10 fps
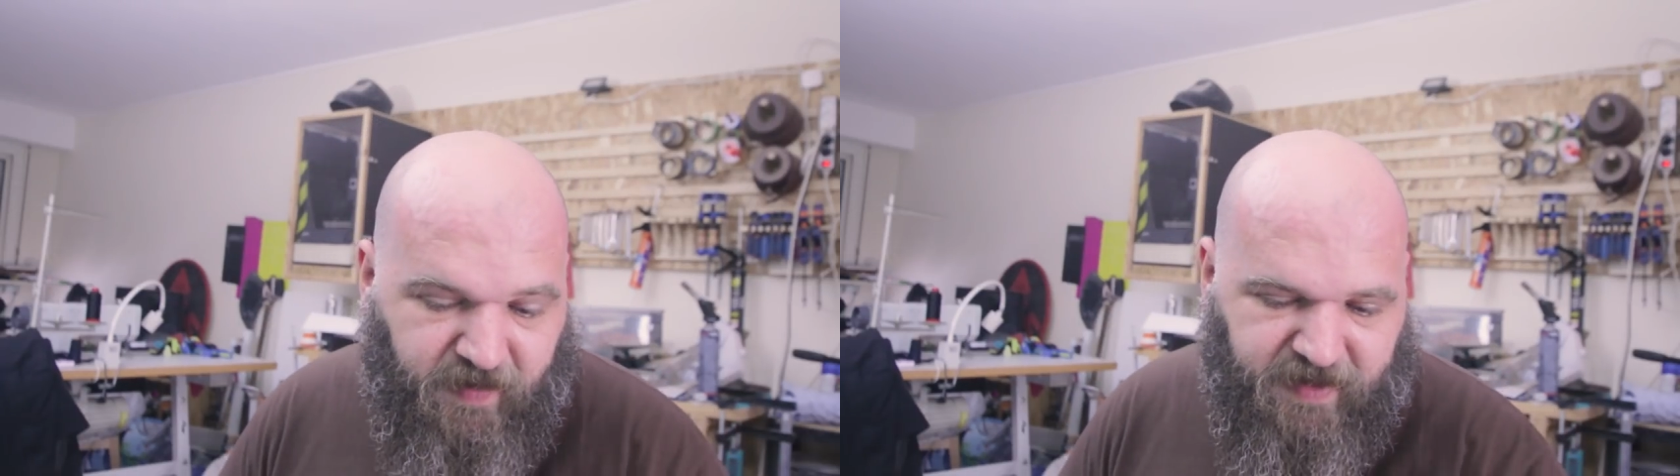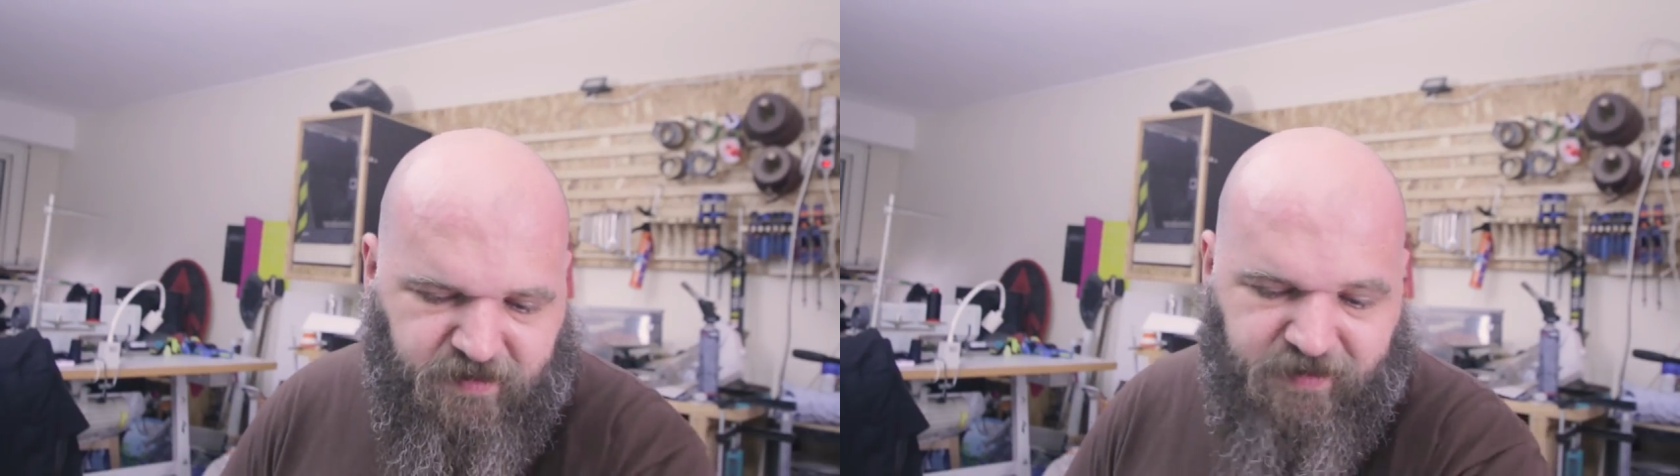
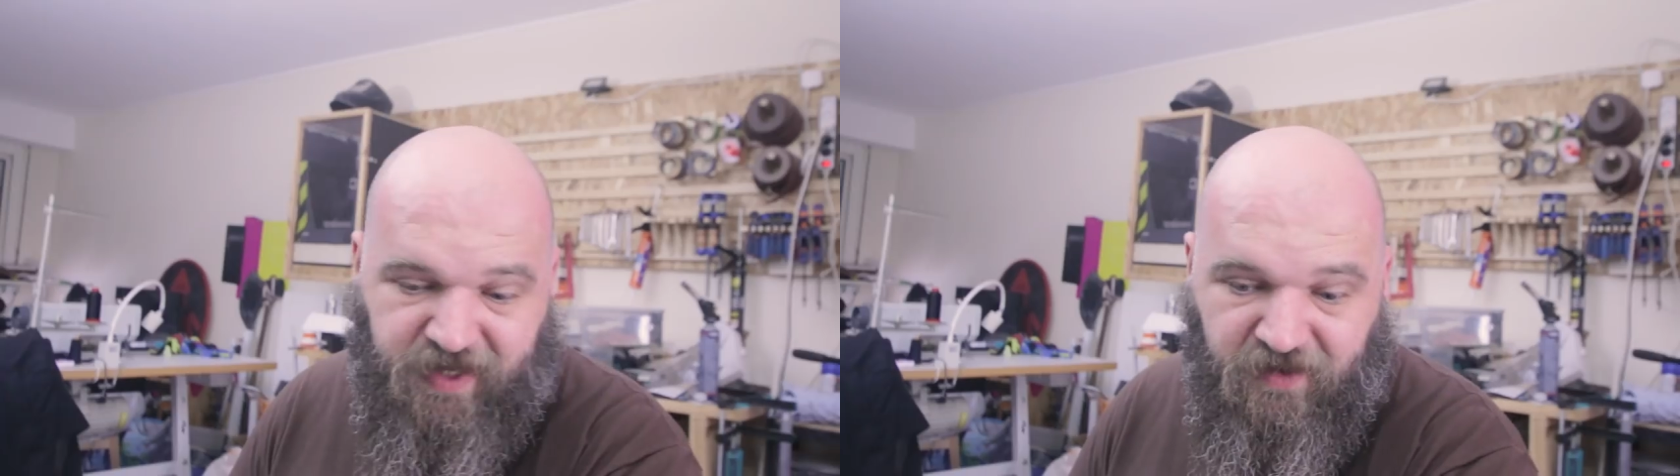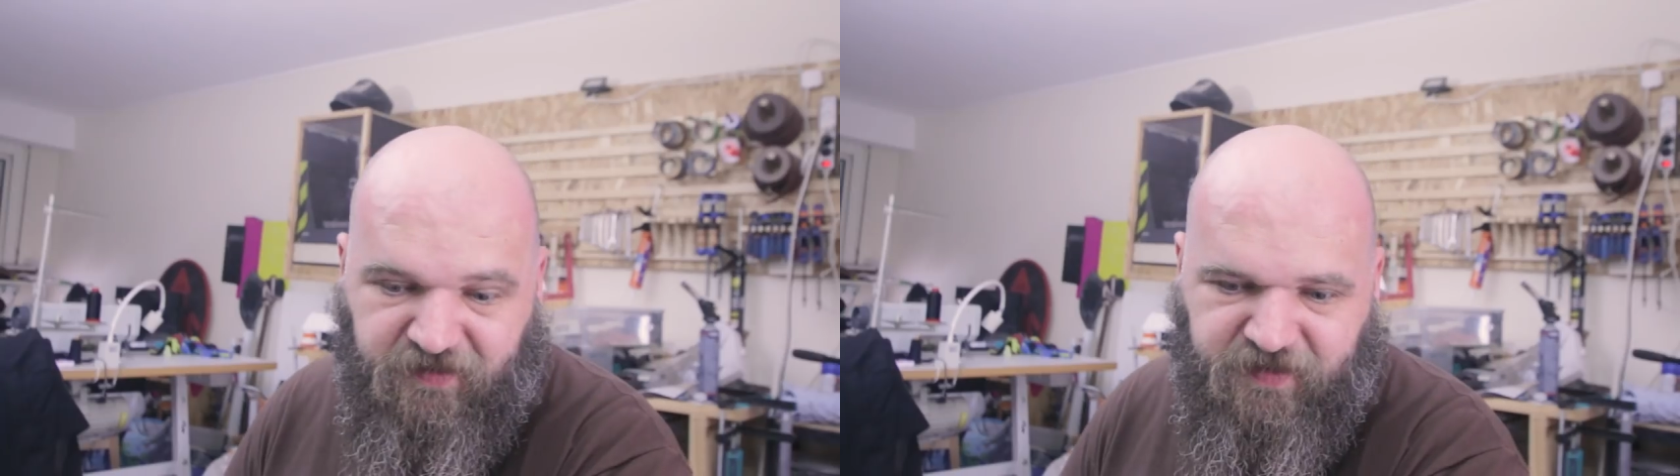Par exemple,
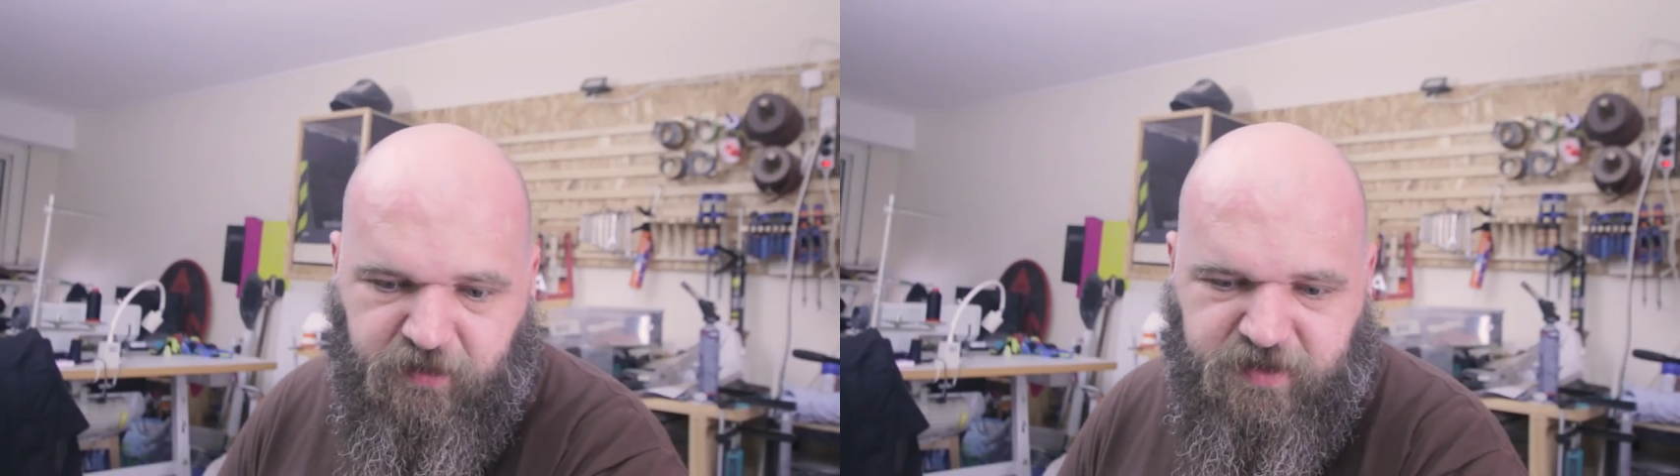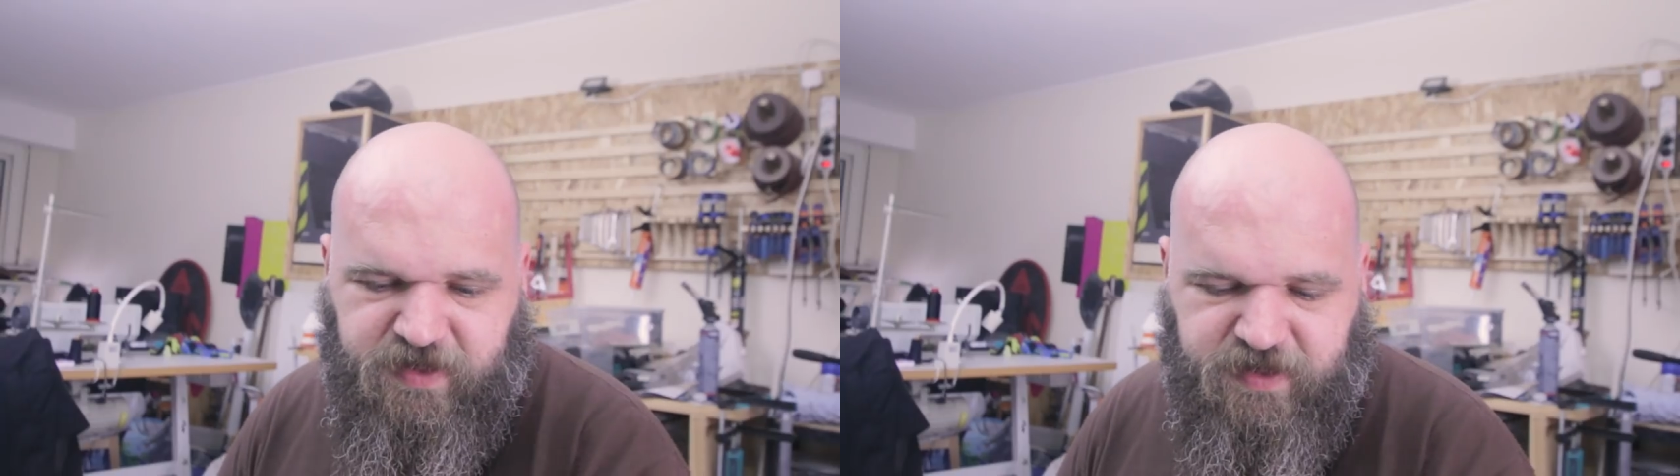quel
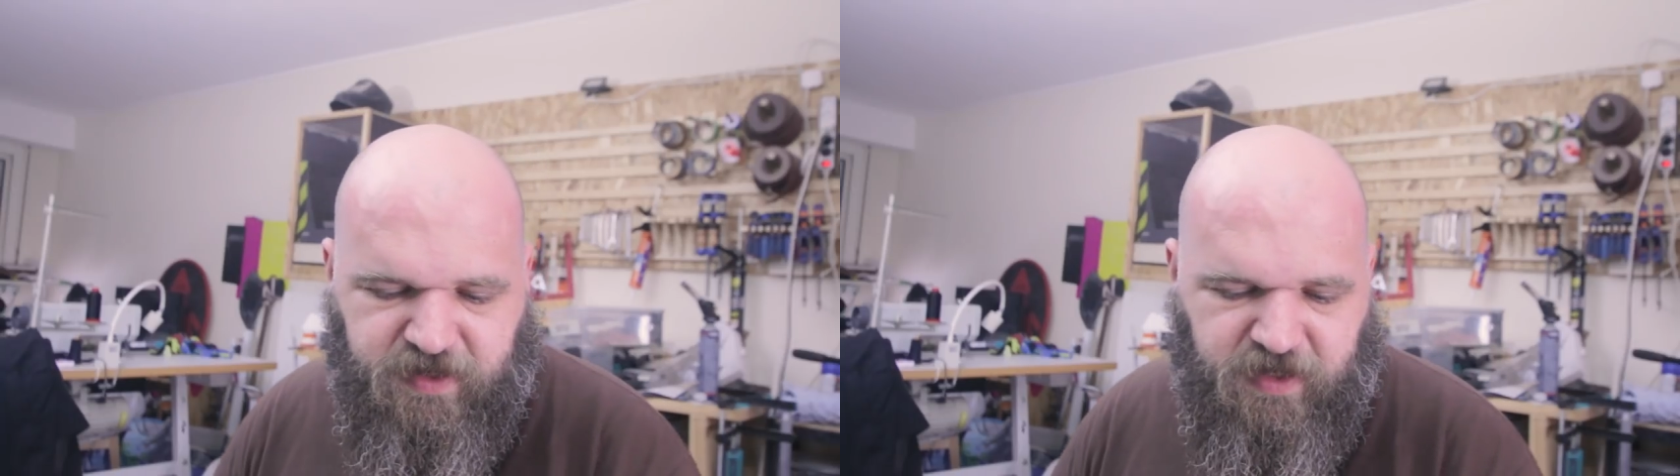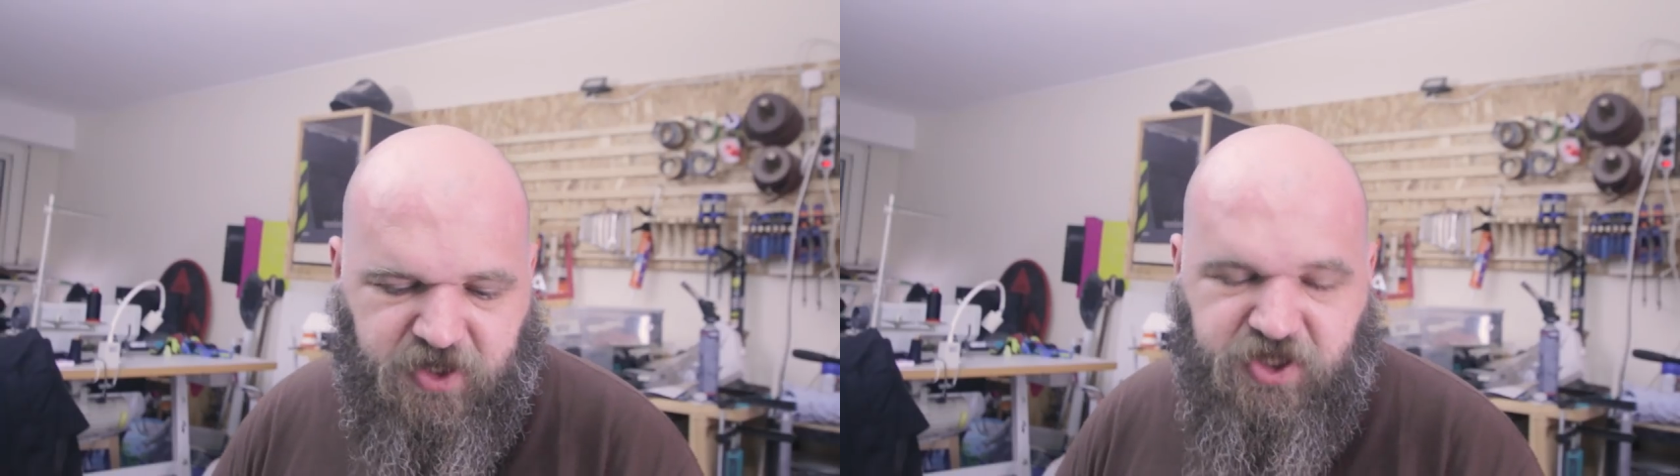fil utiliser Là,